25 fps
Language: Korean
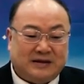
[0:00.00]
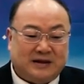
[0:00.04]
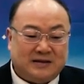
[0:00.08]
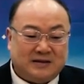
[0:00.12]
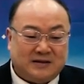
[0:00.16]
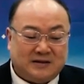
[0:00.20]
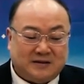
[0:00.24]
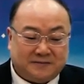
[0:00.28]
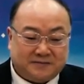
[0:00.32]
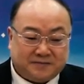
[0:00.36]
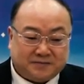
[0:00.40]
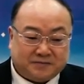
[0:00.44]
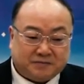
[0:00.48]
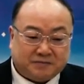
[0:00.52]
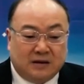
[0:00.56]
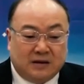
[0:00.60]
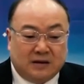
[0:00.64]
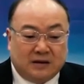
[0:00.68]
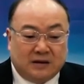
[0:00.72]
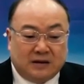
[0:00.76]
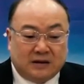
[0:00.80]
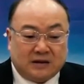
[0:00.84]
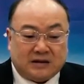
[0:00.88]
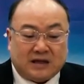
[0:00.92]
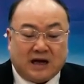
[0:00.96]
그래서
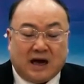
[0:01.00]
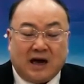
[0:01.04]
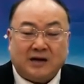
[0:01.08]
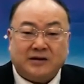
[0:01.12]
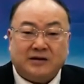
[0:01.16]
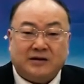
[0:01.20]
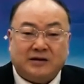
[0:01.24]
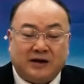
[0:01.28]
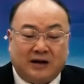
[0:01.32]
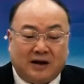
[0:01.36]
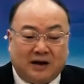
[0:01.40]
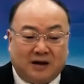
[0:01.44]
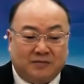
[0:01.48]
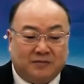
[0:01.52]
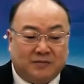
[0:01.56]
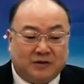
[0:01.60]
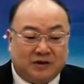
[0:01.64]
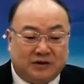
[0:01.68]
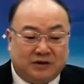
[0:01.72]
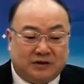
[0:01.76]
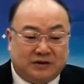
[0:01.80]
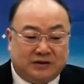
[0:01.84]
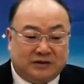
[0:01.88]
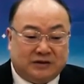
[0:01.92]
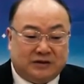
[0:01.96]
4년에
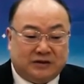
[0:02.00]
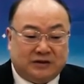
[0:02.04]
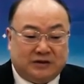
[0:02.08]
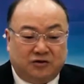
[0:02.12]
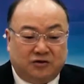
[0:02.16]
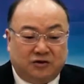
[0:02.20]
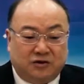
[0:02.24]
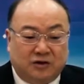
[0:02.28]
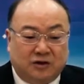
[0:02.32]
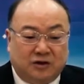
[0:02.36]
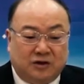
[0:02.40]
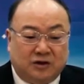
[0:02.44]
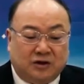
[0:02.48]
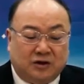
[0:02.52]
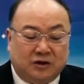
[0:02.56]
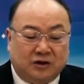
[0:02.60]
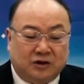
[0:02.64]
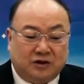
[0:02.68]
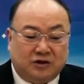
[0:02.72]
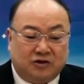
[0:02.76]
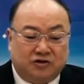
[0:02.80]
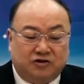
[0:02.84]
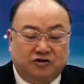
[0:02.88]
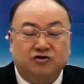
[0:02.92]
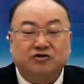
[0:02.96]
한번
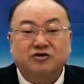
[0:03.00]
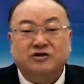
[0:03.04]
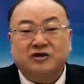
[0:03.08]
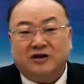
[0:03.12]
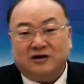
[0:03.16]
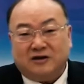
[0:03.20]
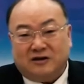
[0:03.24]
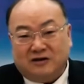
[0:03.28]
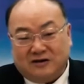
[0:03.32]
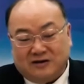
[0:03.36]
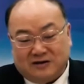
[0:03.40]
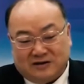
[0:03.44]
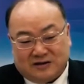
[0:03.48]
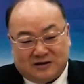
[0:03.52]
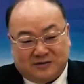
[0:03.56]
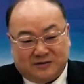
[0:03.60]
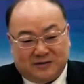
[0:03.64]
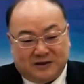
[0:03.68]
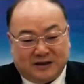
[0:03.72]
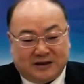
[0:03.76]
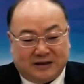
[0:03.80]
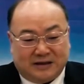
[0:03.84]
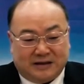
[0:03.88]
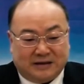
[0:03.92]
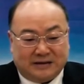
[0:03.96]
어, 윤년을
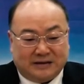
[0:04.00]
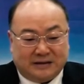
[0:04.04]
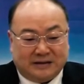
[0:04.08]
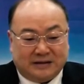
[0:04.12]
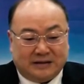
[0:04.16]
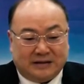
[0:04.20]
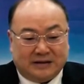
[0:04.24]
넣습니다.